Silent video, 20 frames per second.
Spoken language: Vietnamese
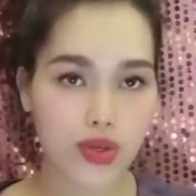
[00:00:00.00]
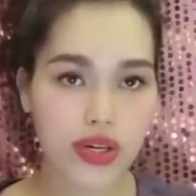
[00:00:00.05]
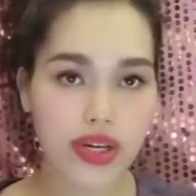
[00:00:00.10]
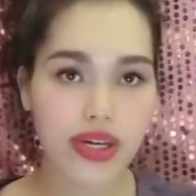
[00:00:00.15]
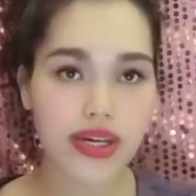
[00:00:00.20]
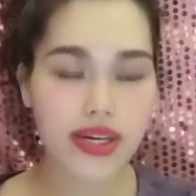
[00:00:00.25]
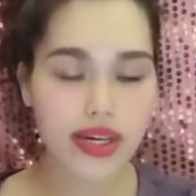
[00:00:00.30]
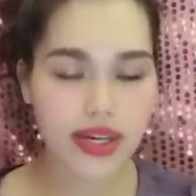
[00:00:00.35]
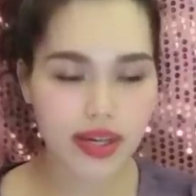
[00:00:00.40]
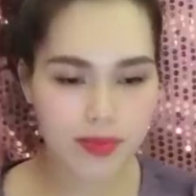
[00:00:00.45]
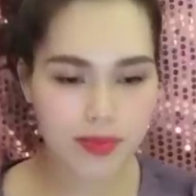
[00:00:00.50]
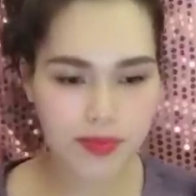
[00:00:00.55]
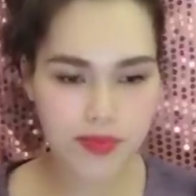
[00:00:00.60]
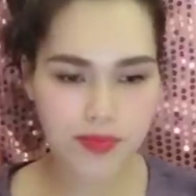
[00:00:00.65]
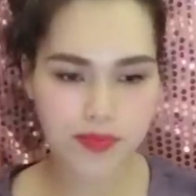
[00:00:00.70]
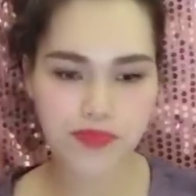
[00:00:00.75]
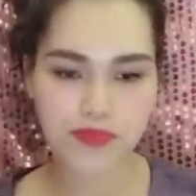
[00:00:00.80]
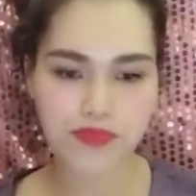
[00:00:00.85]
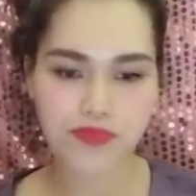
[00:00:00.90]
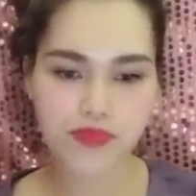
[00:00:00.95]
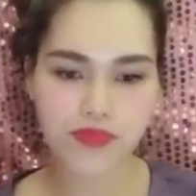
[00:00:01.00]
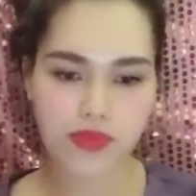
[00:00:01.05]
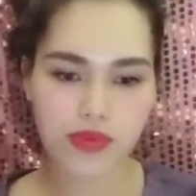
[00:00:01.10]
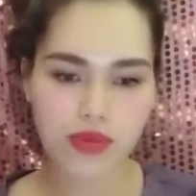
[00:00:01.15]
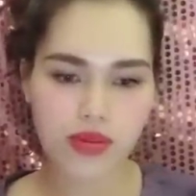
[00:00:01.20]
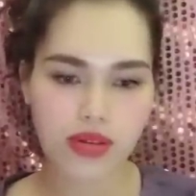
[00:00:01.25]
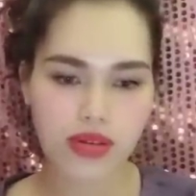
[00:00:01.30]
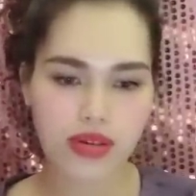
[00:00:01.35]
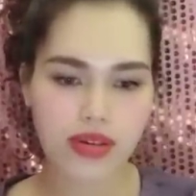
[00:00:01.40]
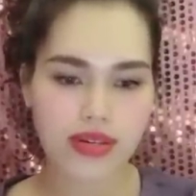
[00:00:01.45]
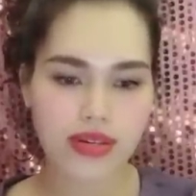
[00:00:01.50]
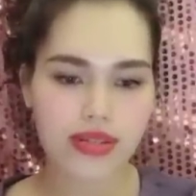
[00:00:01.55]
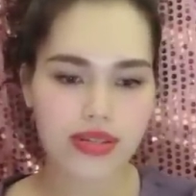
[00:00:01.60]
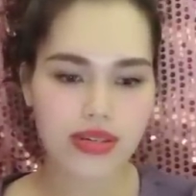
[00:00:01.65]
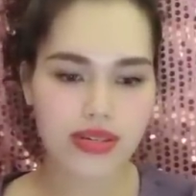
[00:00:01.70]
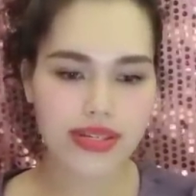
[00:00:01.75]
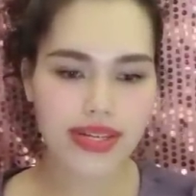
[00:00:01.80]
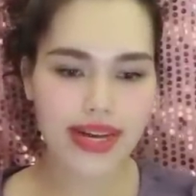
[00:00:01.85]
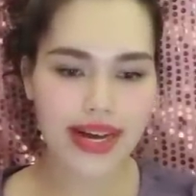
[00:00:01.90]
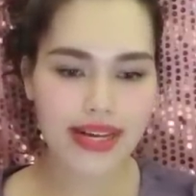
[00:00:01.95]
rút kinh nghiệm.
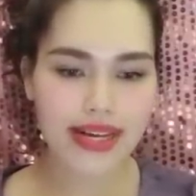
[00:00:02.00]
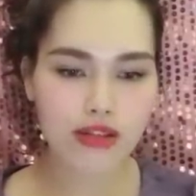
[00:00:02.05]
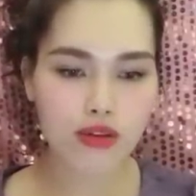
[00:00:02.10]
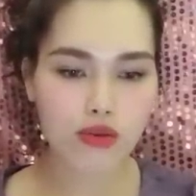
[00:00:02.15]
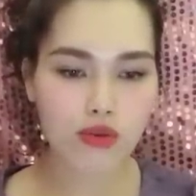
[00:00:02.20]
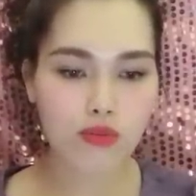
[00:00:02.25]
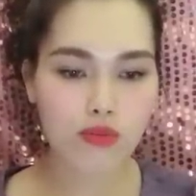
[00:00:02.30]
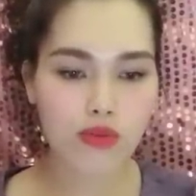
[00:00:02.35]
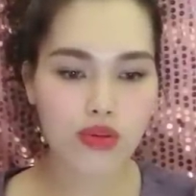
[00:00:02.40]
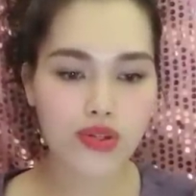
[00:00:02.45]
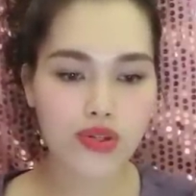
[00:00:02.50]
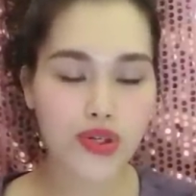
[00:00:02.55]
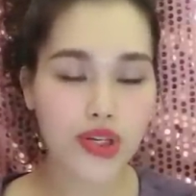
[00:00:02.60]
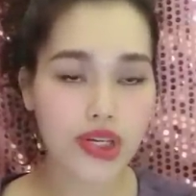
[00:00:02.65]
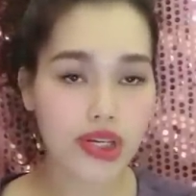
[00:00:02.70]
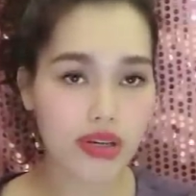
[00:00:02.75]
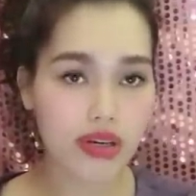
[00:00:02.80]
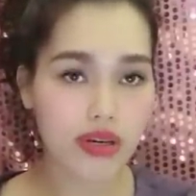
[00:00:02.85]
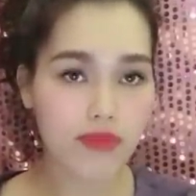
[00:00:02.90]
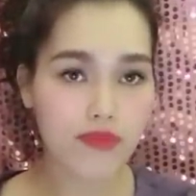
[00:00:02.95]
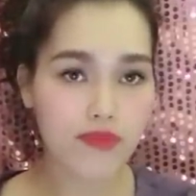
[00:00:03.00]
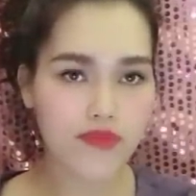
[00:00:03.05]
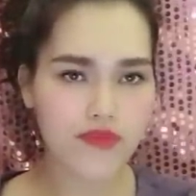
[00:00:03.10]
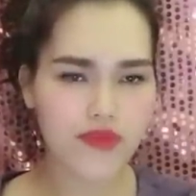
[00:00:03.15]
Thực ra tôi cũng muốn chuyển lớp